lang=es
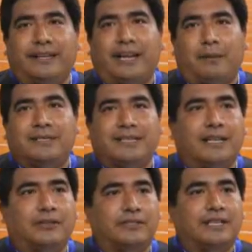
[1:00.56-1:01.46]
que
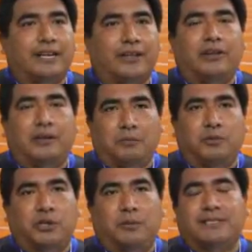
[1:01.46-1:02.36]
represente a toda esta región y
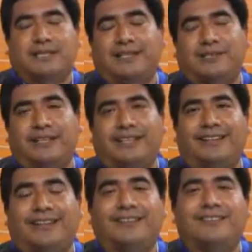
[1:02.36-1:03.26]
mucho más allá la ciudad de Tacna.